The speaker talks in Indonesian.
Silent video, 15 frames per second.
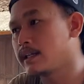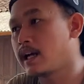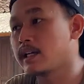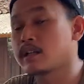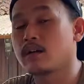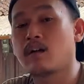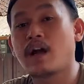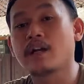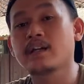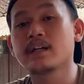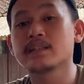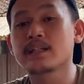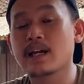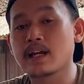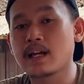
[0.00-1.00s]
atau ada
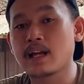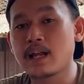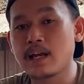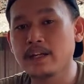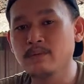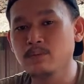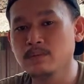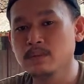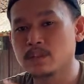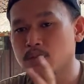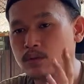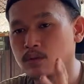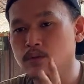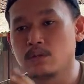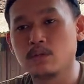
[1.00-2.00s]
cara lain
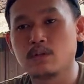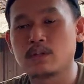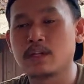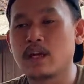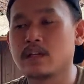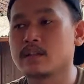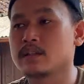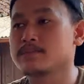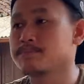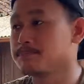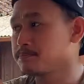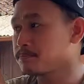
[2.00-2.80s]
dulu dulur yang